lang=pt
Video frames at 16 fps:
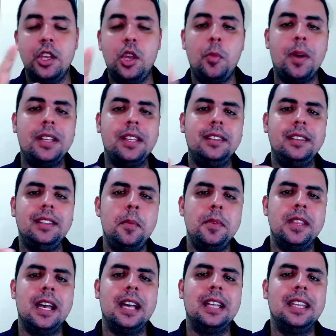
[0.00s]
que uma
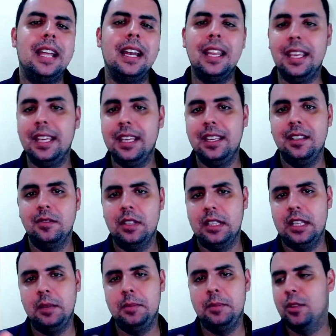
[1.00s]
determinada lei, um
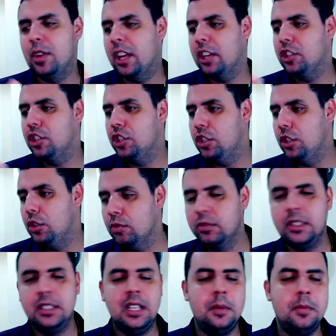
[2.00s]
determinado artigo,
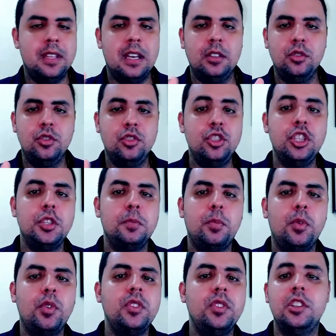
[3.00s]
um determinado
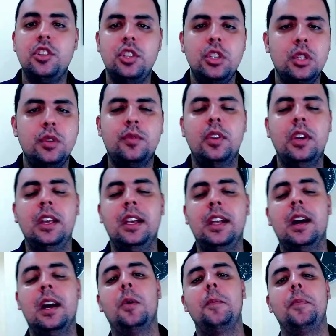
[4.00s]
dispositivo
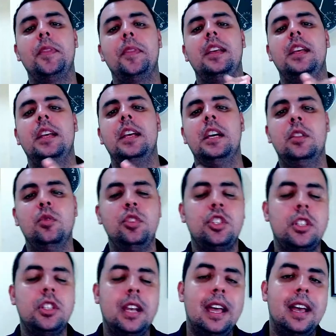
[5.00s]
legal
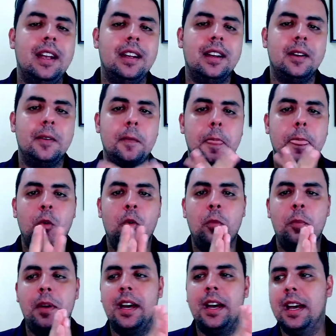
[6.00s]
nos traga
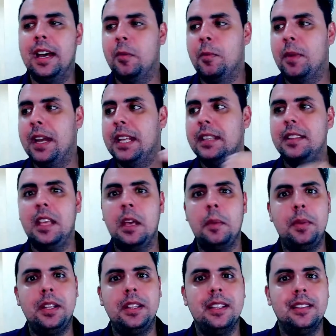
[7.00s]
uma, uma
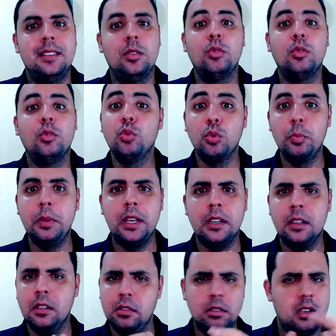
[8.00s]
interpretação
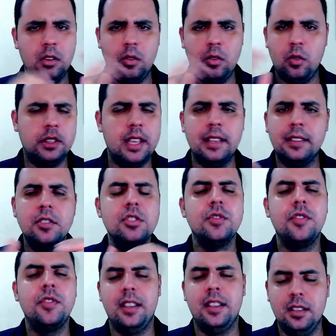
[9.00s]
dúbia acontece
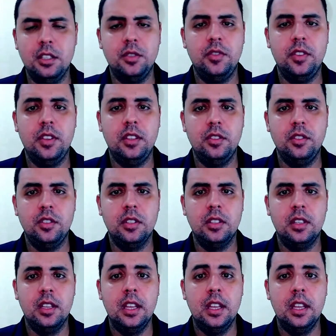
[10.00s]
diversas vezes.